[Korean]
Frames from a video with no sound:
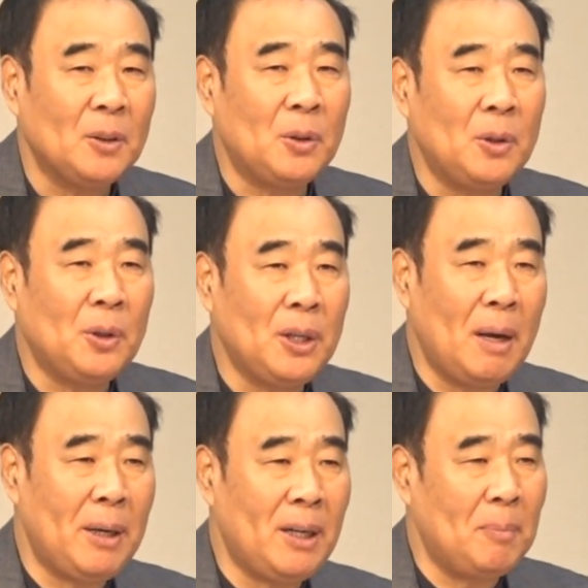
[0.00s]
오늘도
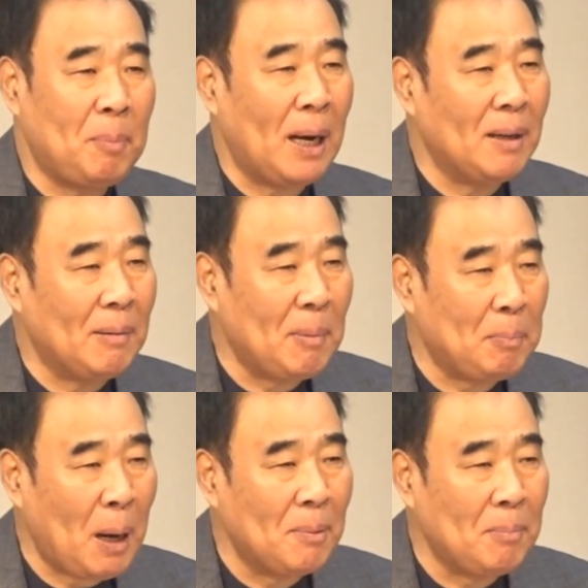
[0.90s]
예배를 방방,
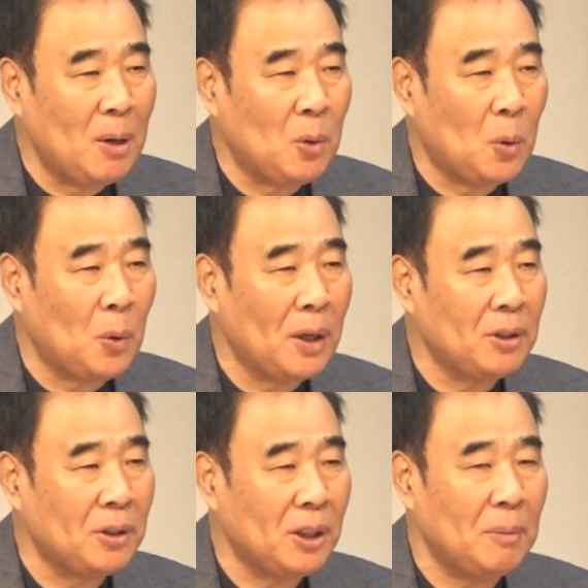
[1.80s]

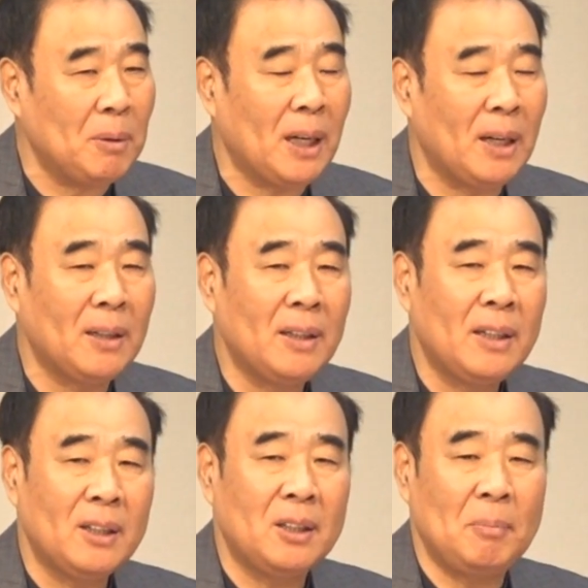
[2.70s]
방방에서 드립니다.
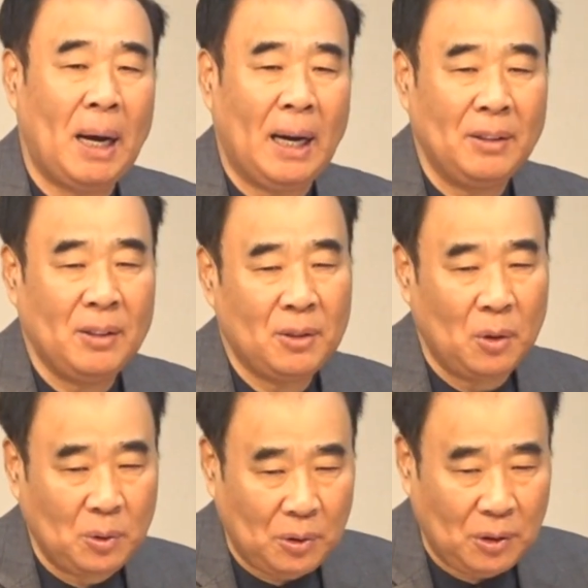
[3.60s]
그래서 많은
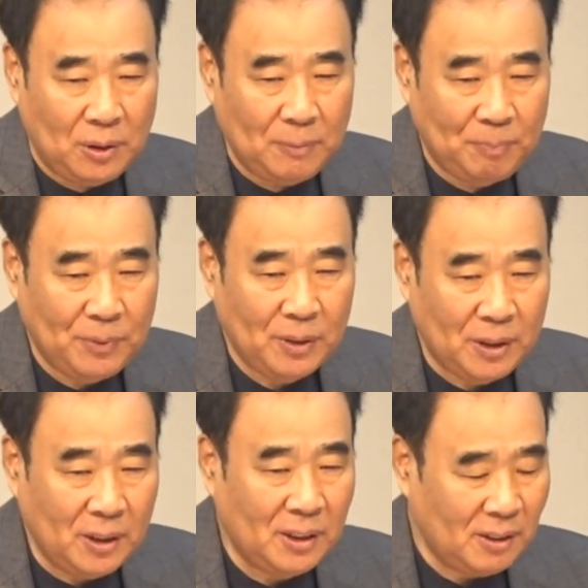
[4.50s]
성도들,
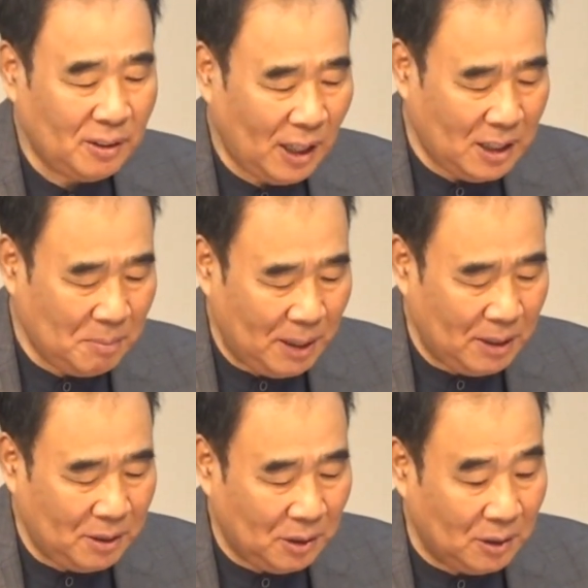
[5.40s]
즉 다시
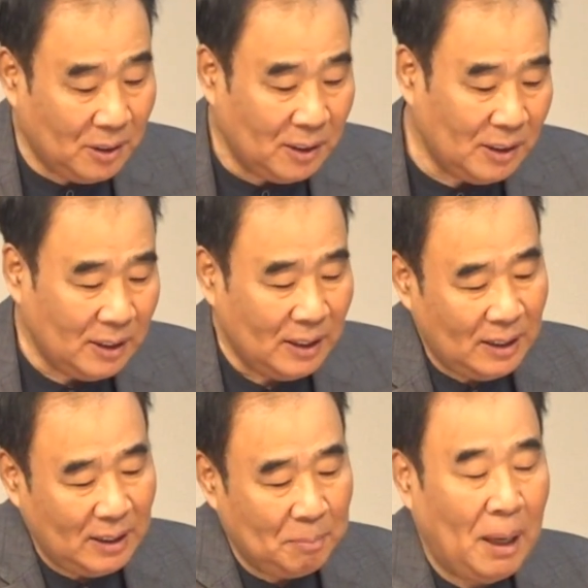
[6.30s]
말해서
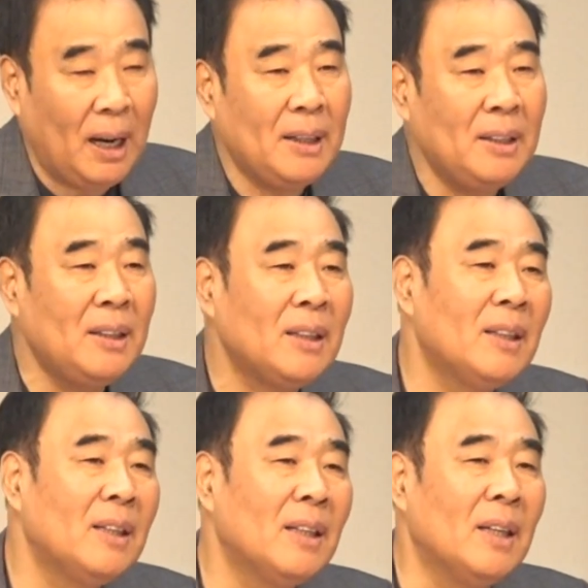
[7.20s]
예, 많은
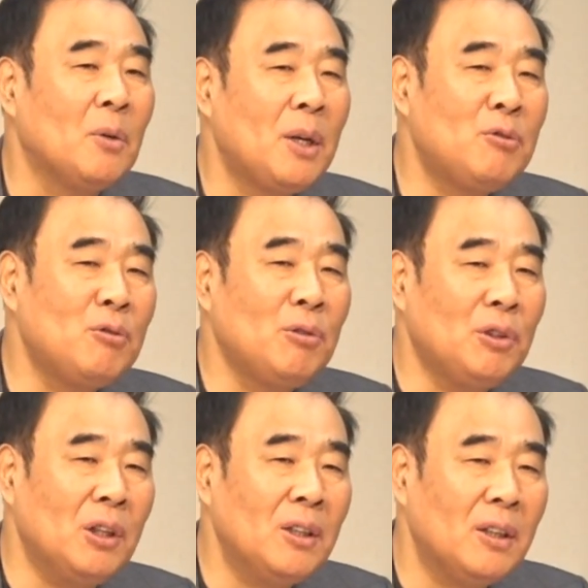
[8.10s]

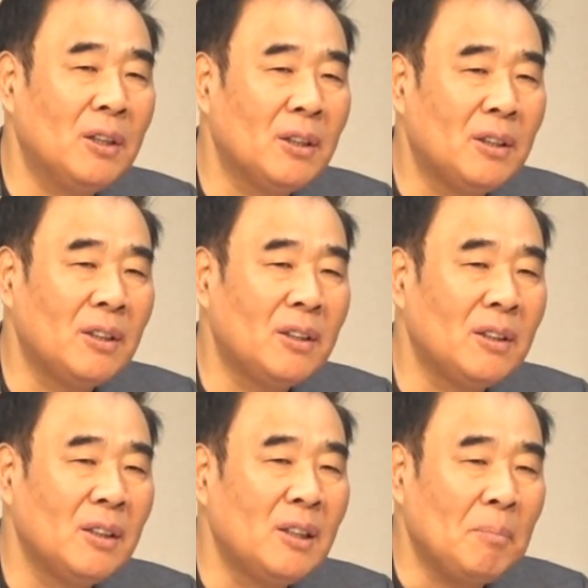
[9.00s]
회중들, 즉
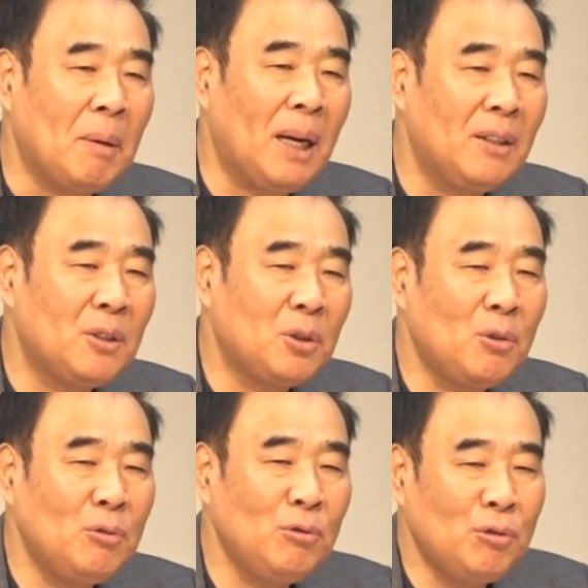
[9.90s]
많은
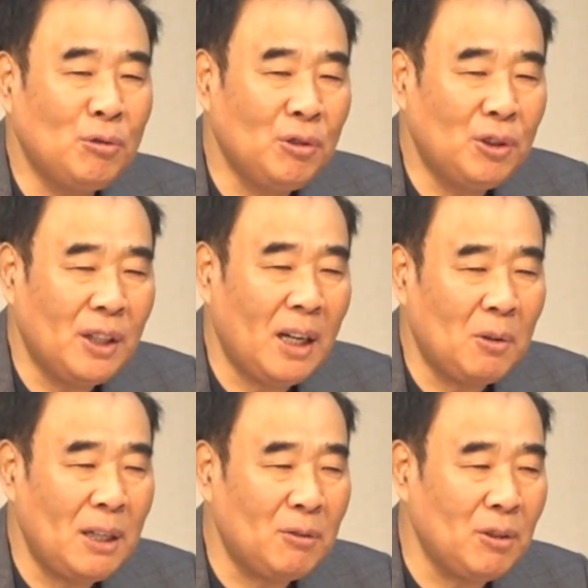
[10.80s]

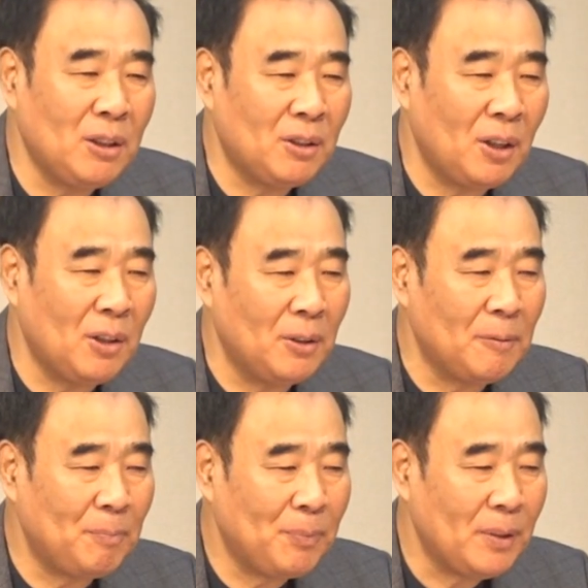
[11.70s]
청중들이라고 할 수 있어요.
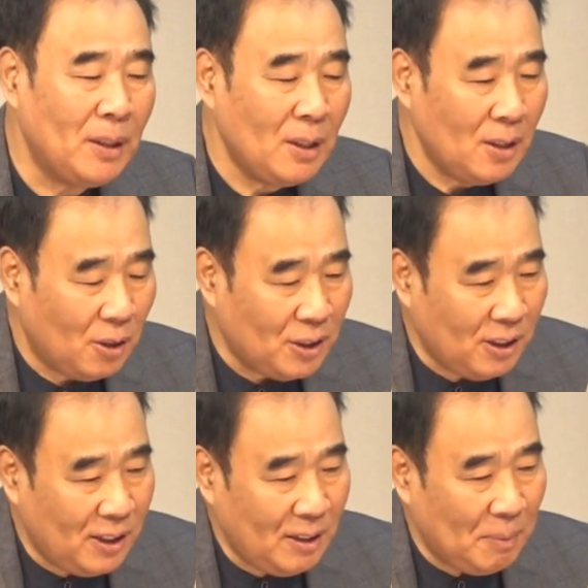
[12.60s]

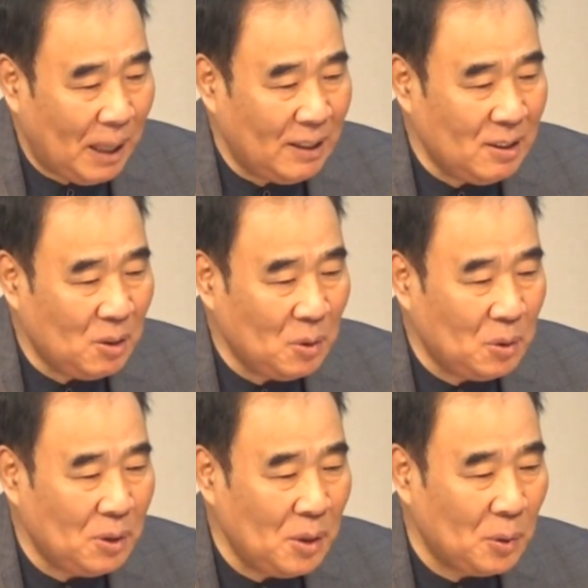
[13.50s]
어쨌거나 많은
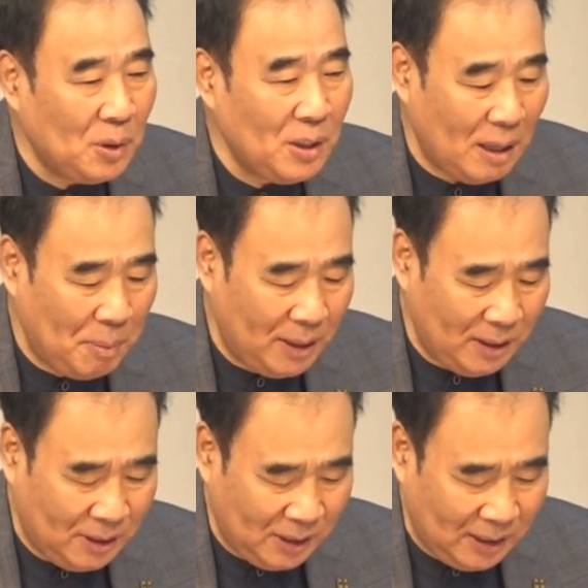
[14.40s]
성도들이 오늘
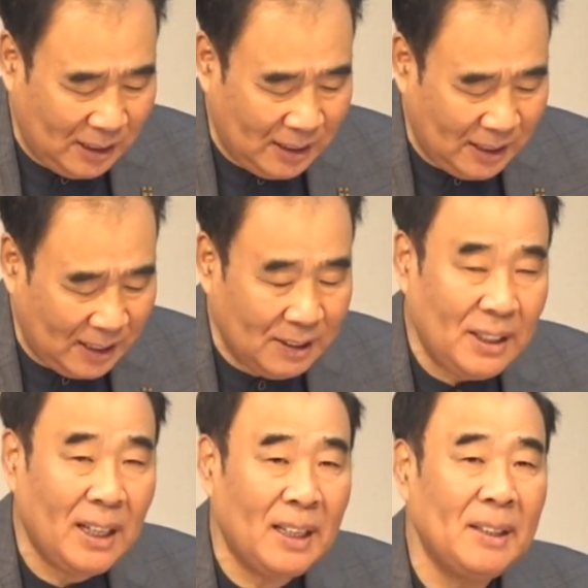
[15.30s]
예배를 드리기는
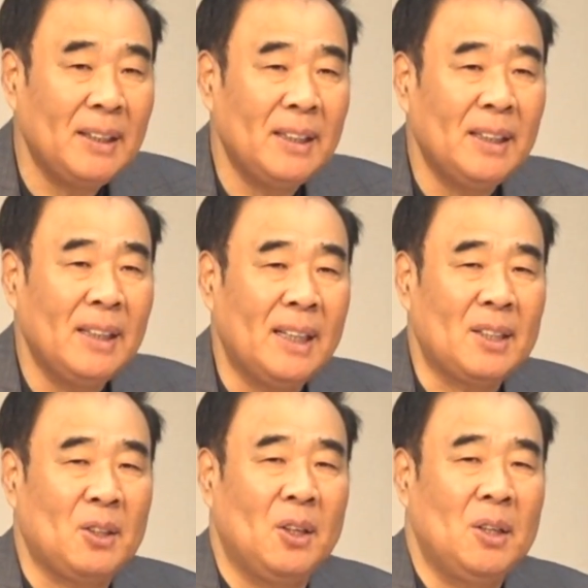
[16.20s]
하는데
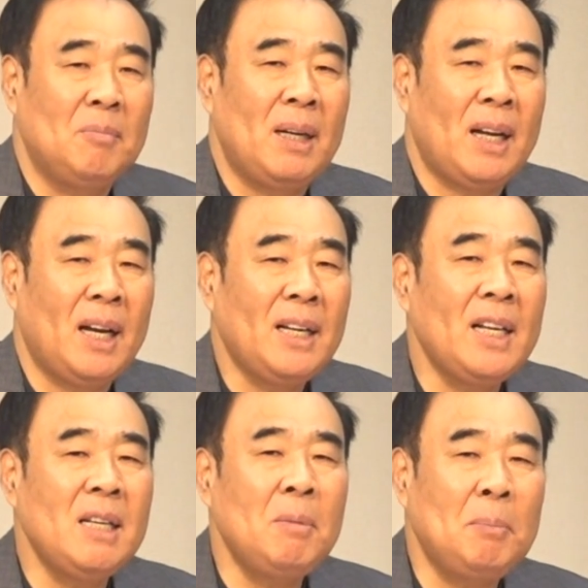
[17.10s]
정말
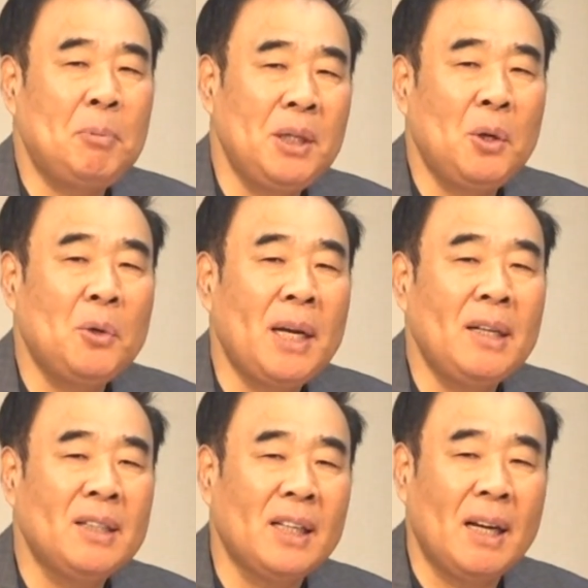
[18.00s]
하나님이 필요로
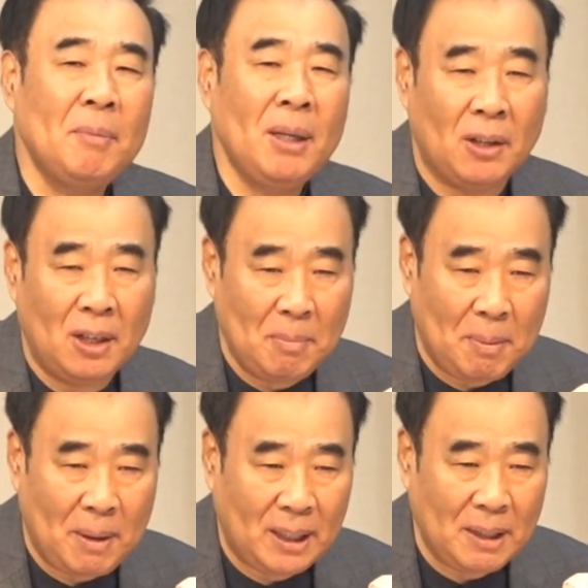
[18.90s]
하는 사람이
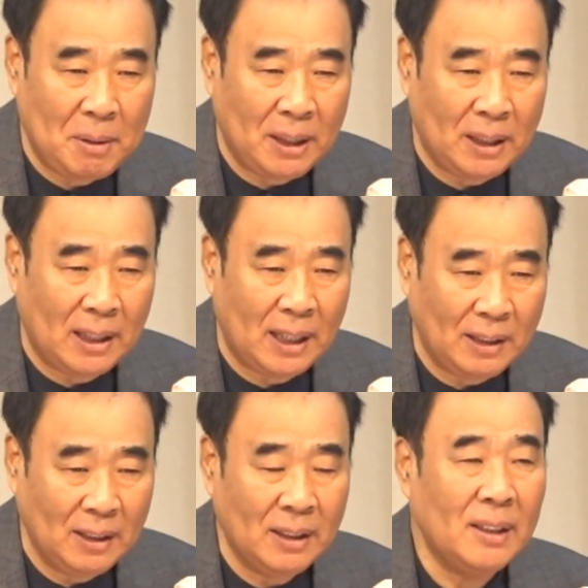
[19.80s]
얼마만큼
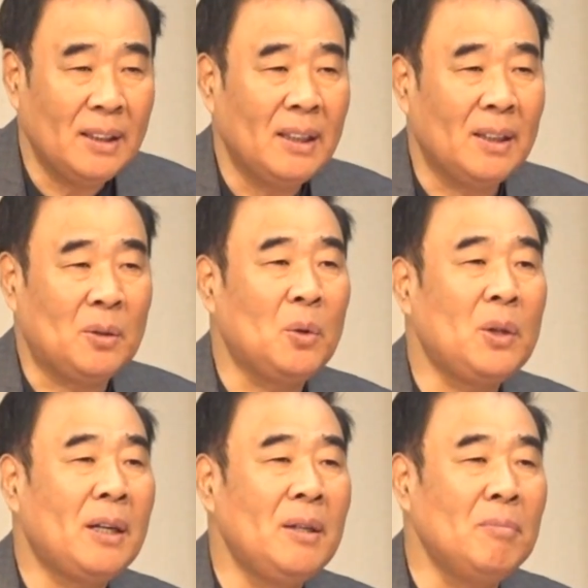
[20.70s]
있는가는 또
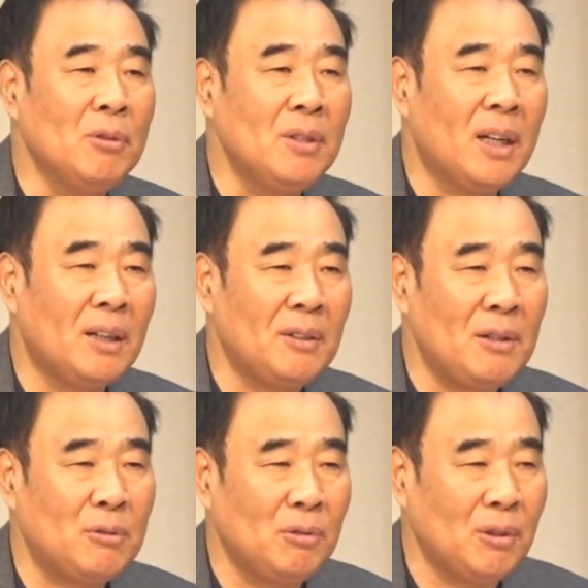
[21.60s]
다른 문제가
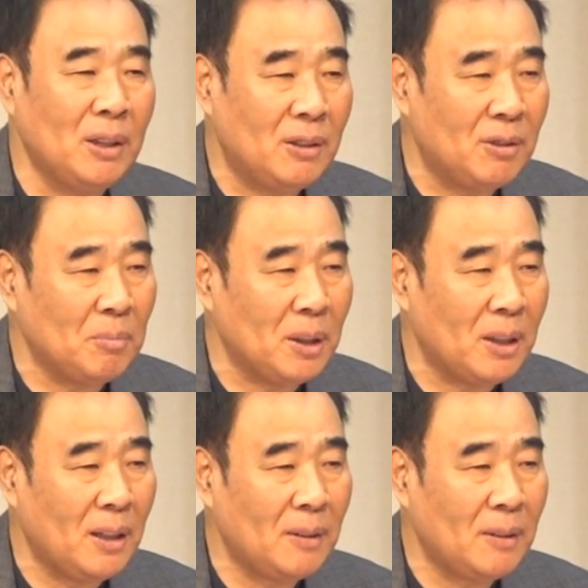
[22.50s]
될 수 있습니다.